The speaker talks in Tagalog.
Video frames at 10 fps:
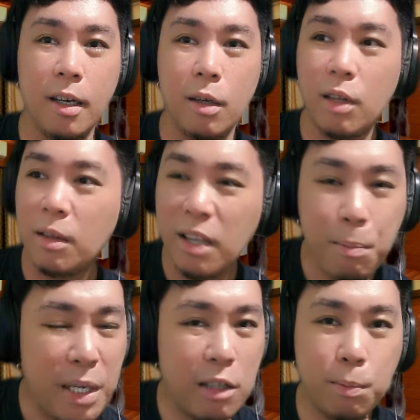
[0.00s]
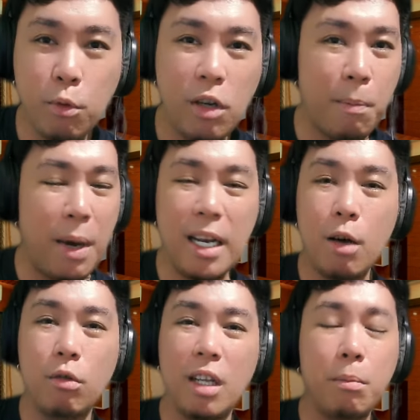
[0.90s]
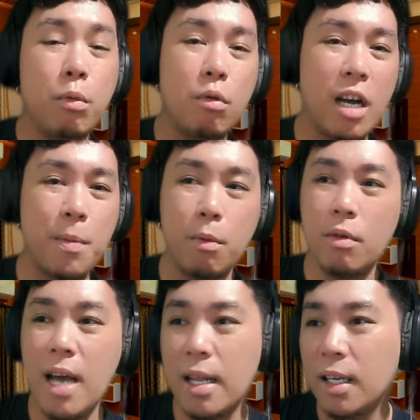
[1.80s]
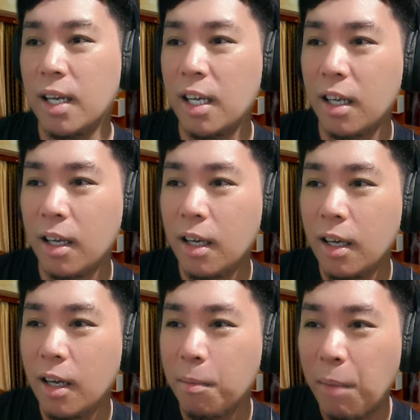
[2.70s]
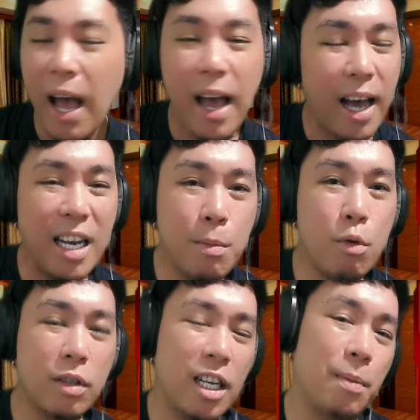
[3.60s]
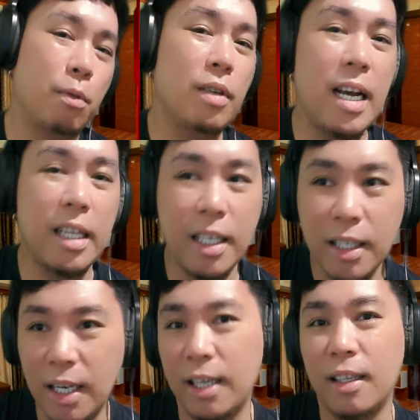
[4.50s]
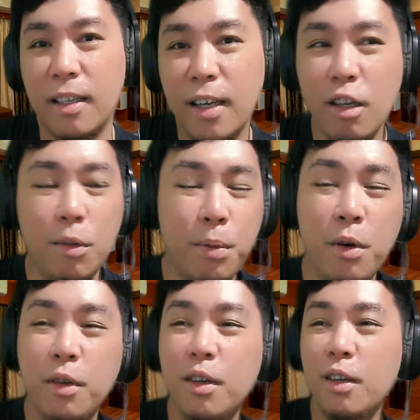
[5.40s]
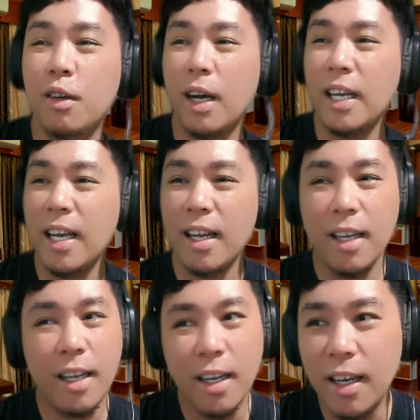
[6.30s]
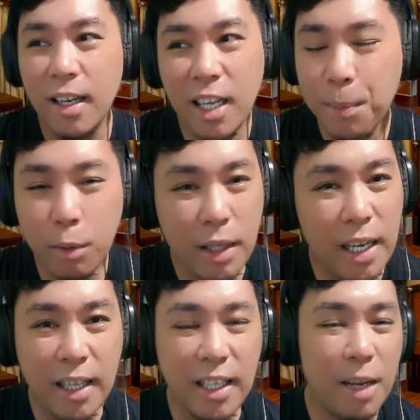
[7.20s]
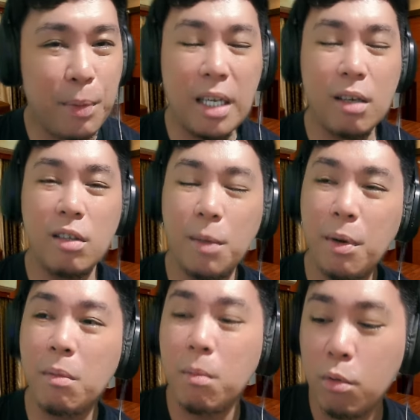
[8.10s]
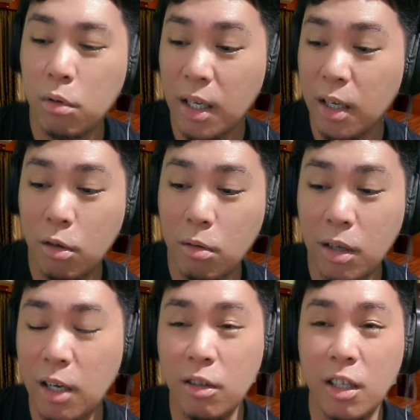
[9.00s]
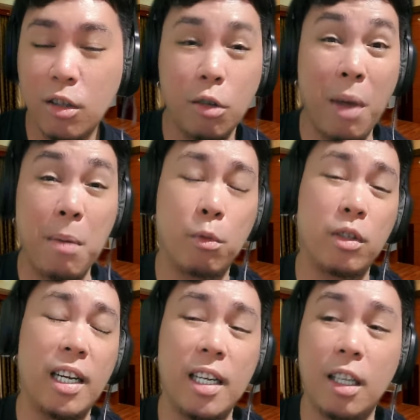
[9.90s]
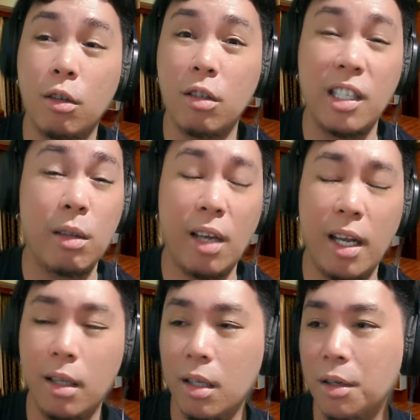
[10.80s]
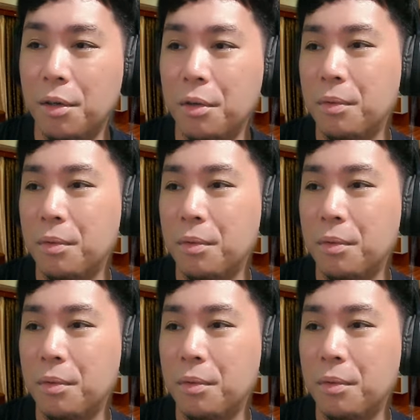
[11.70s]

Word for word: Sa, sa bilis po ng panahon ng buhay po natin ay Makakalimutan na po natin yan. Ganun po yun, no? Kaya, hindi po talaga nila pinag-isipang mabuti yung ano na to, memo nila na to dyan sa LTO.